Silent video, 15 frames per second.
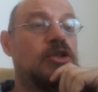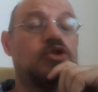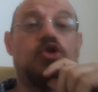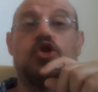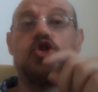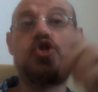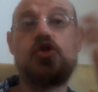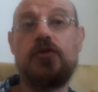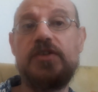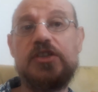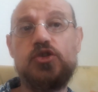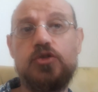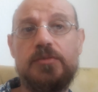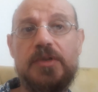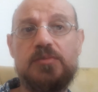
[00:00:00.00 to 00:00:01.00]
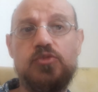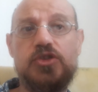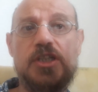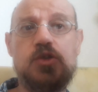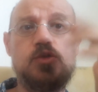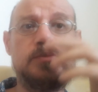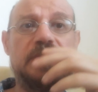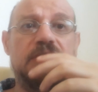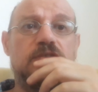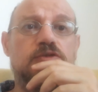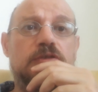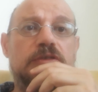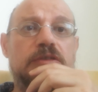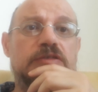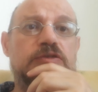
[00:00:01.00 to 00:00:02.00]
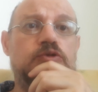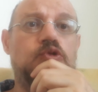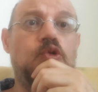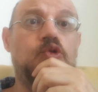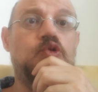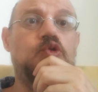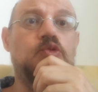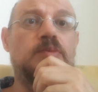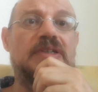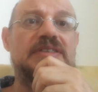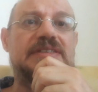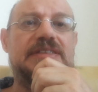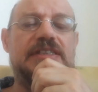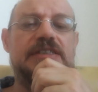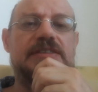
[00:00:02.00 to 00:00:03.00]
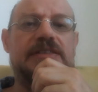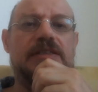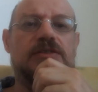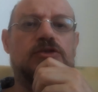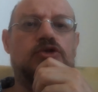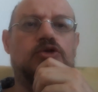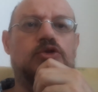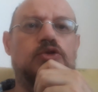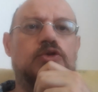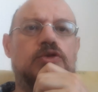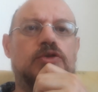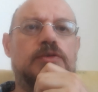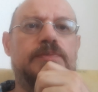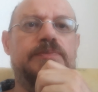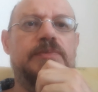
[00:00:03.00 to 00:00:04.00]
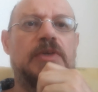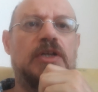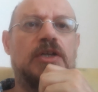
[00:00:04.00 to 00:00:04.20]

Donc je vais sûrement me documenter ça, ce,